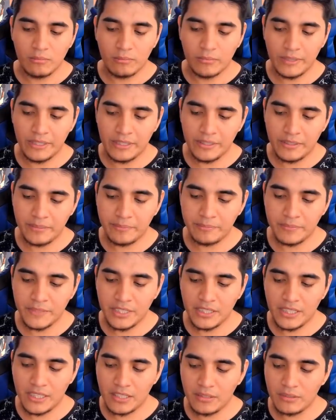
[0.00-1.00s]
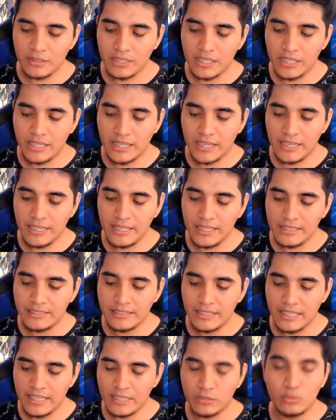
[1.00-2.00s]
Em, dijeron de que
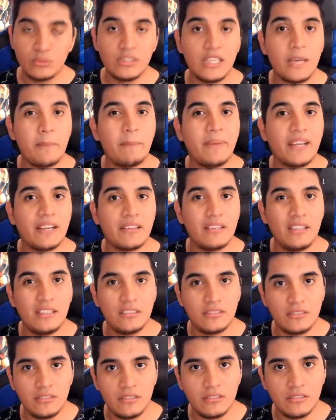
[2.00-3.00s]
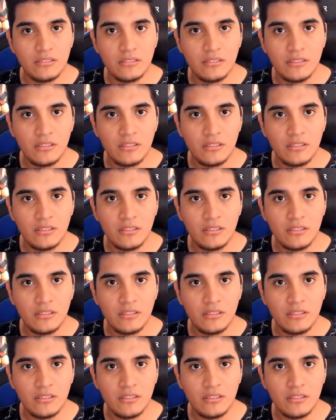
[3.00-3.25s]
Lisa es un desperdicio.